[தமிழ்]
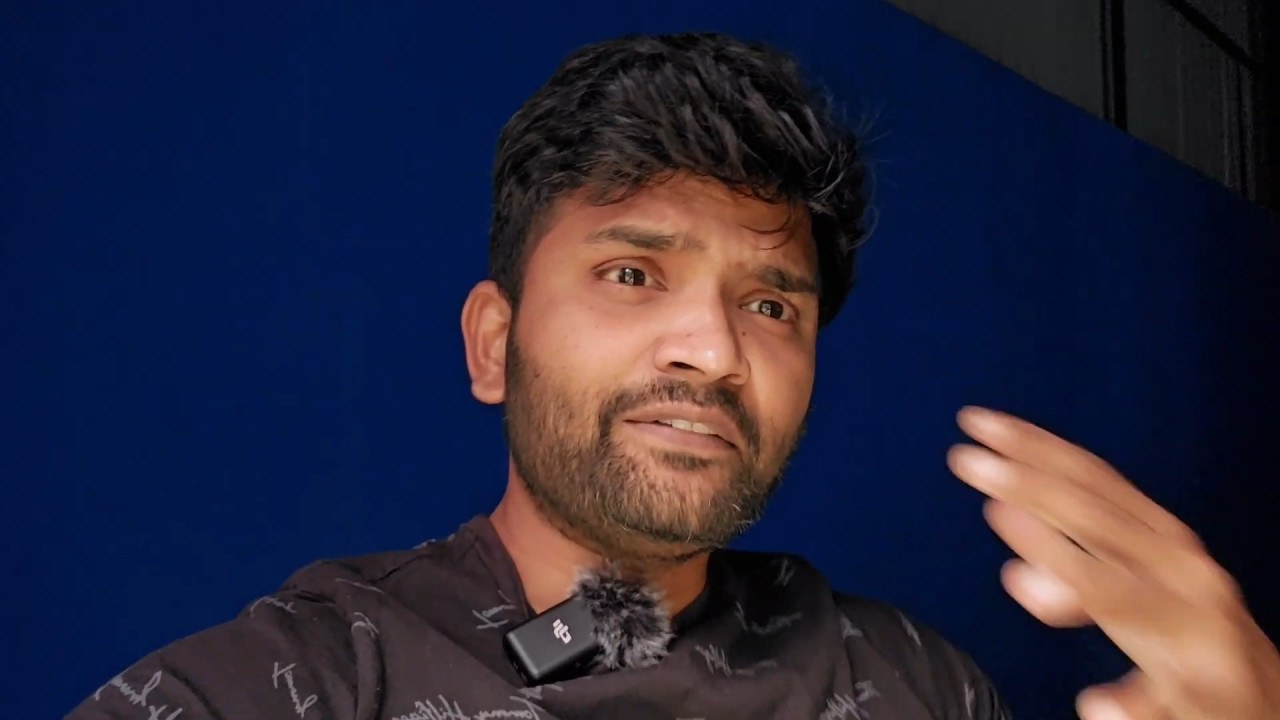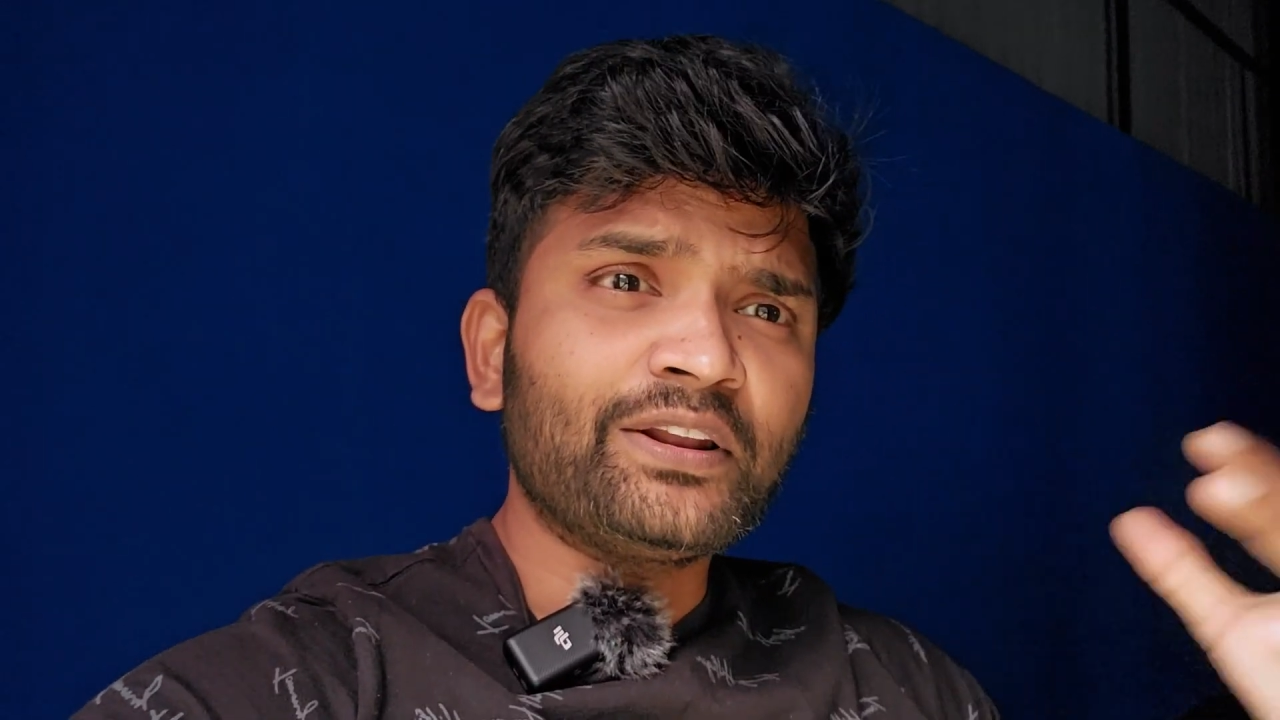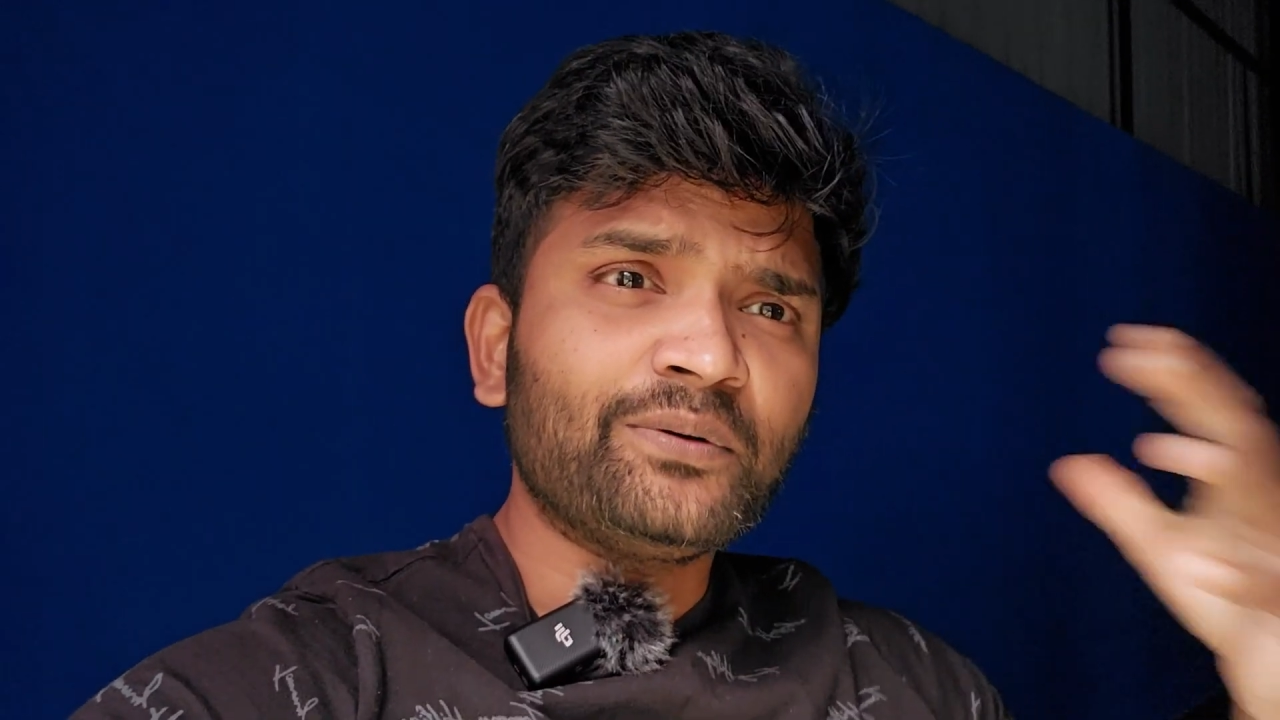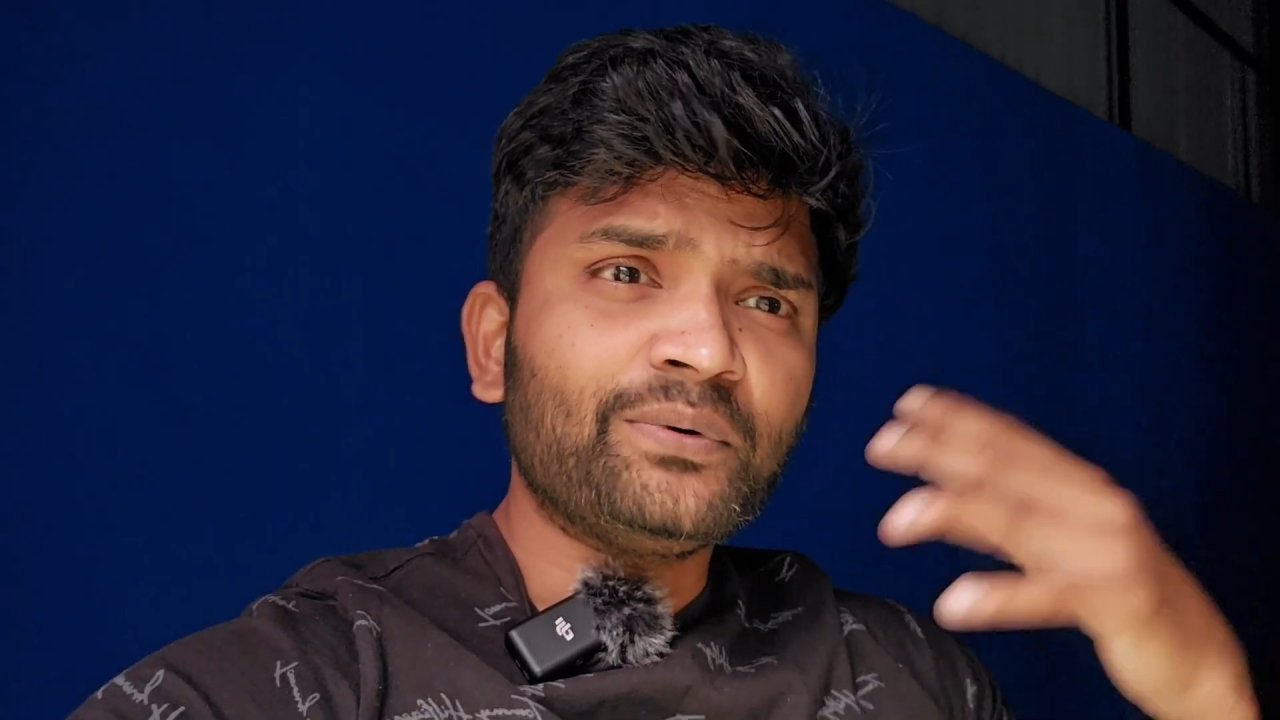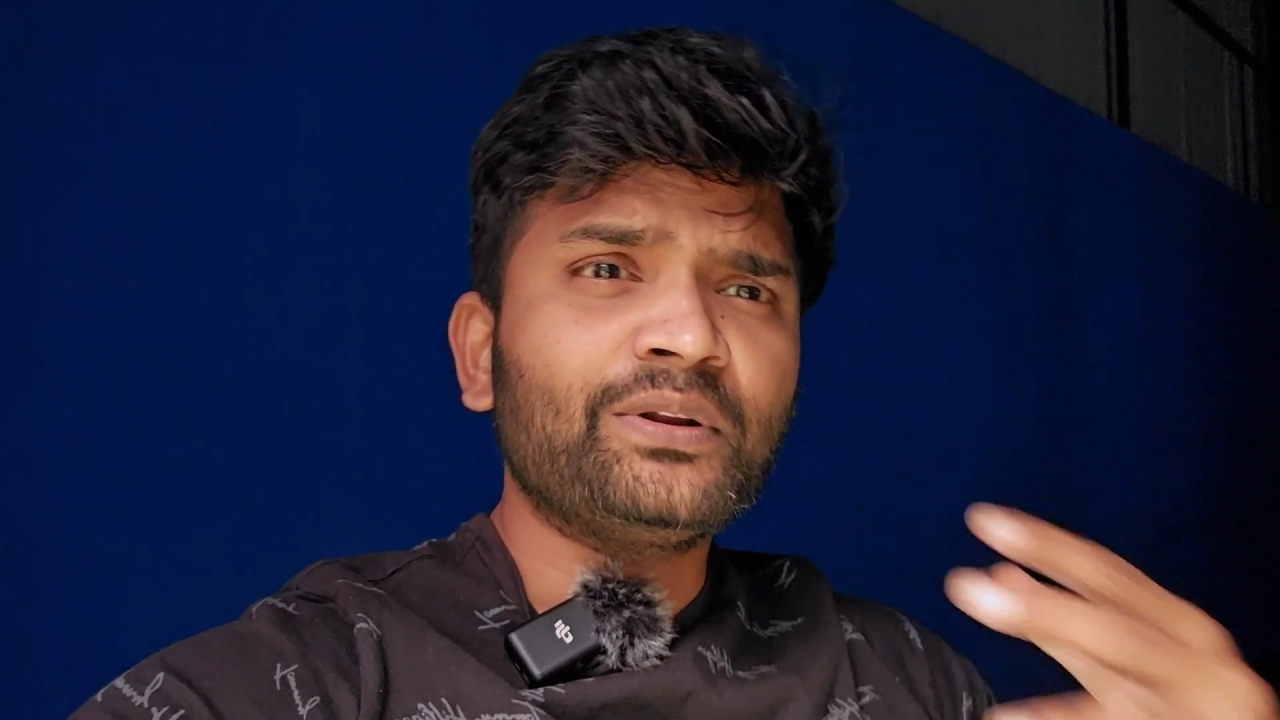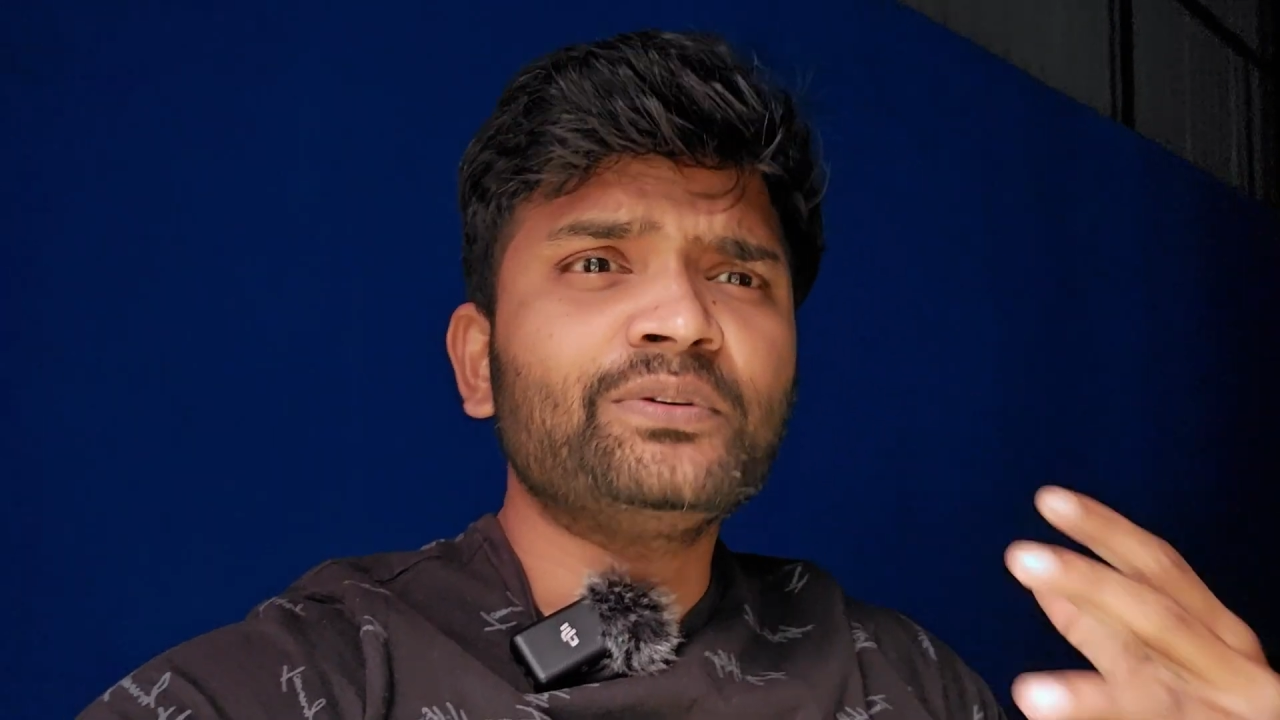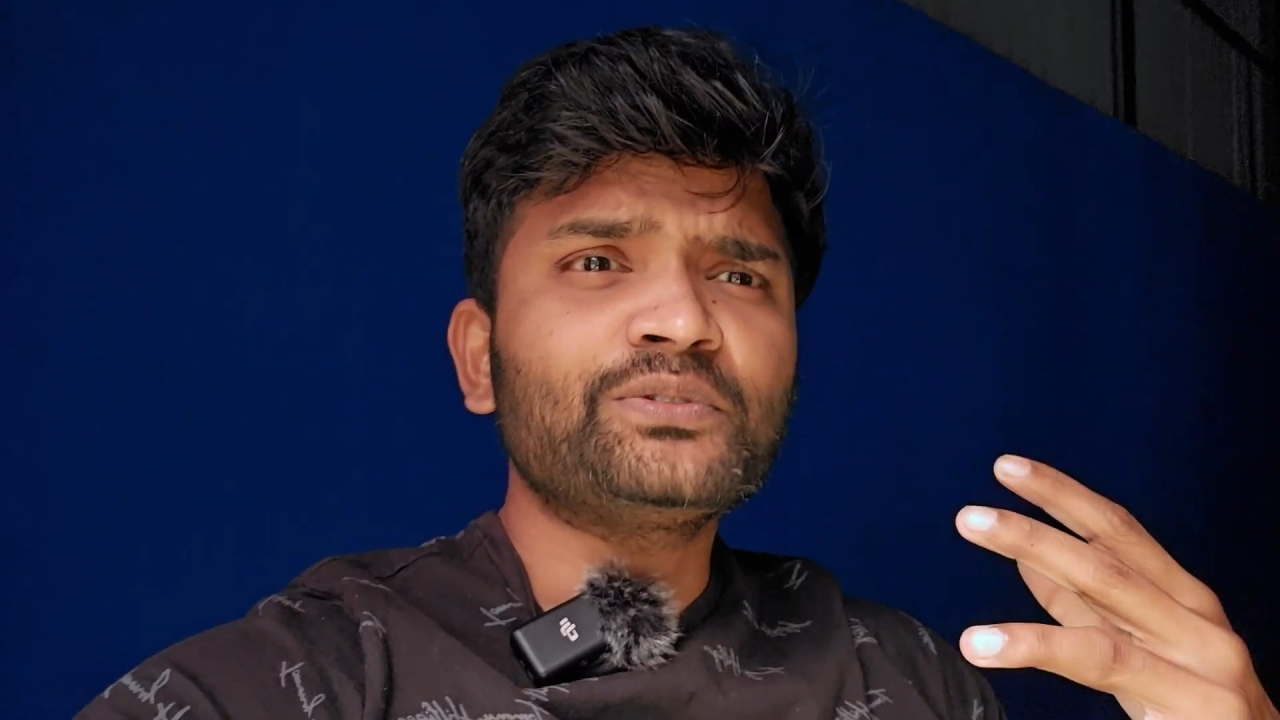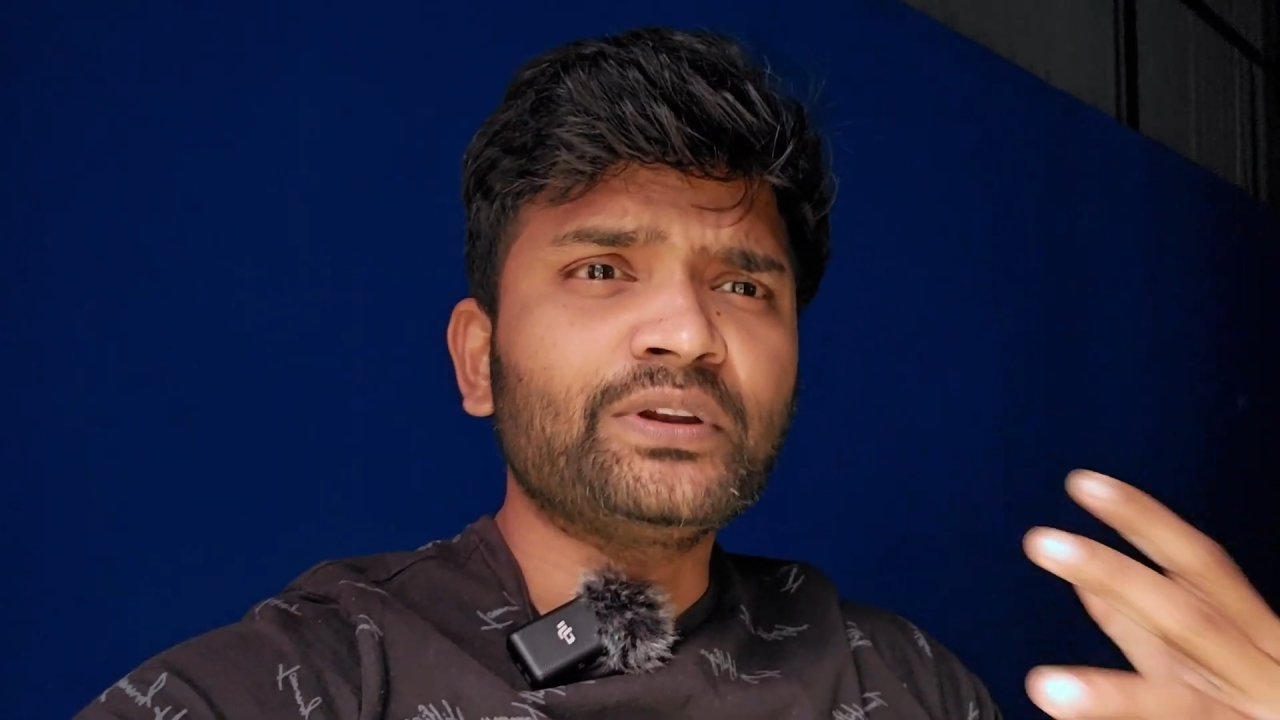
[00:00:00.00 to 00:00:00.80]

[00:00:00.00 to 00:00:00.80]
வரும் வரும்னு